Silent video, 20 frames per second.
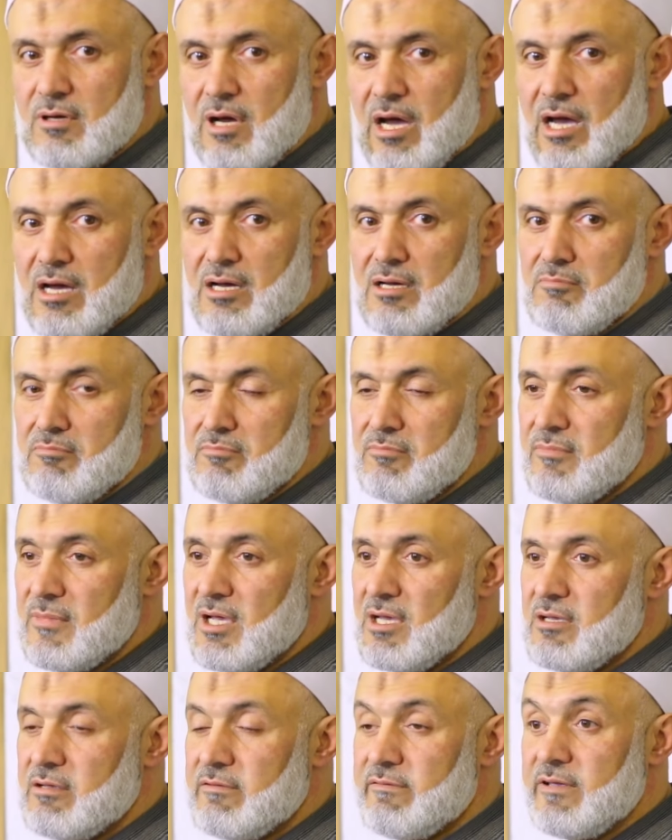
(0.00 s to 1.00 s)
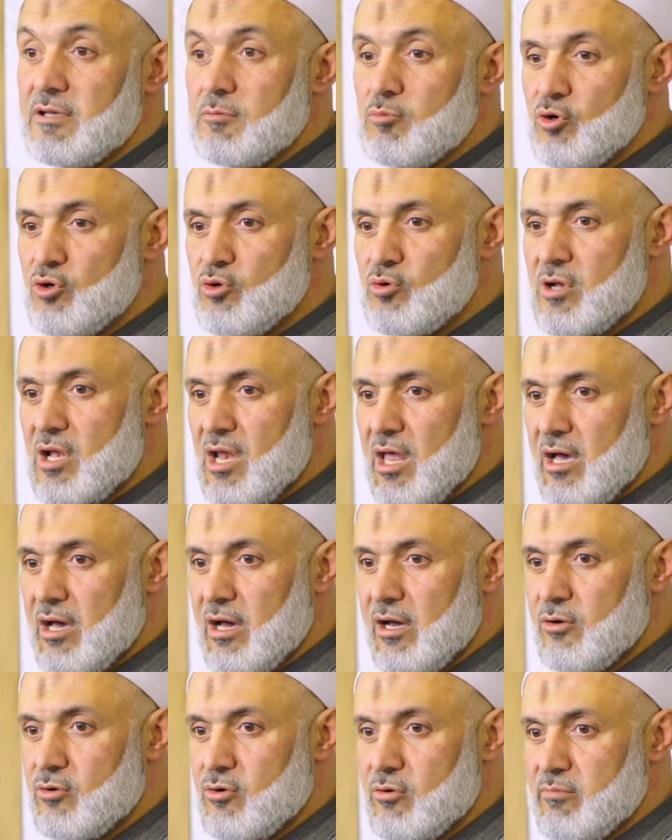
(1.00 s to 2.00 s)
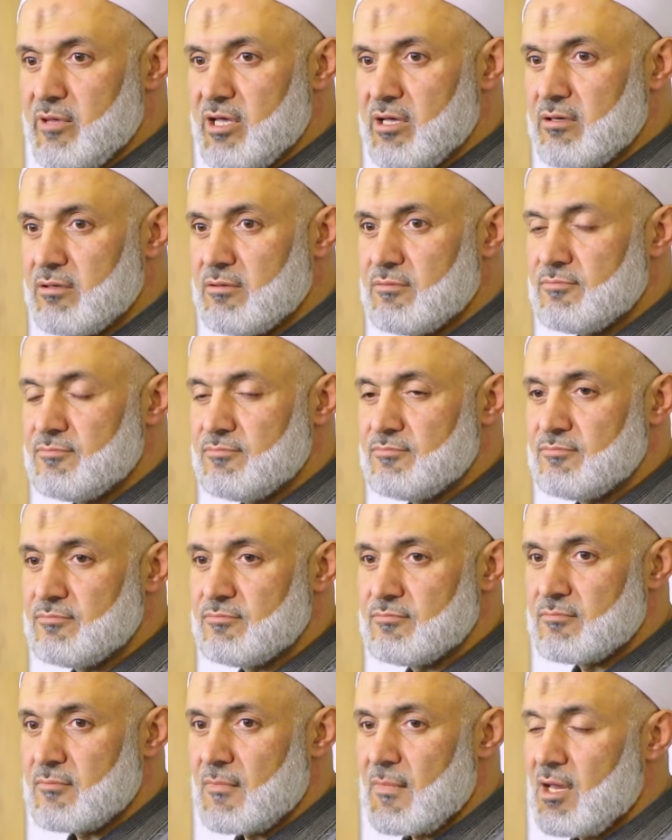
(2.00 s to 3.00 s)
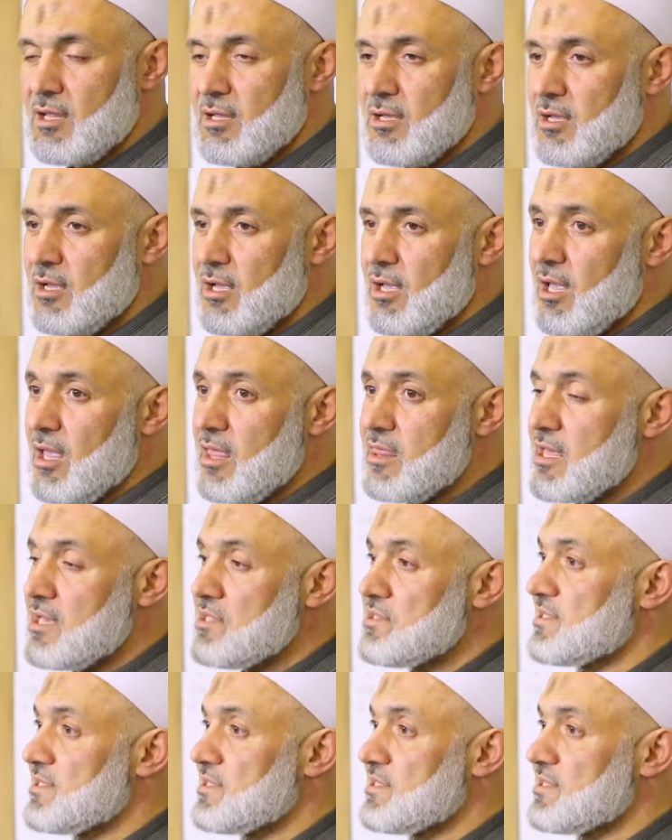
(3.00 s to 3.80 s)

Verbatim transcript: عام في بيوت لها حرمة إذا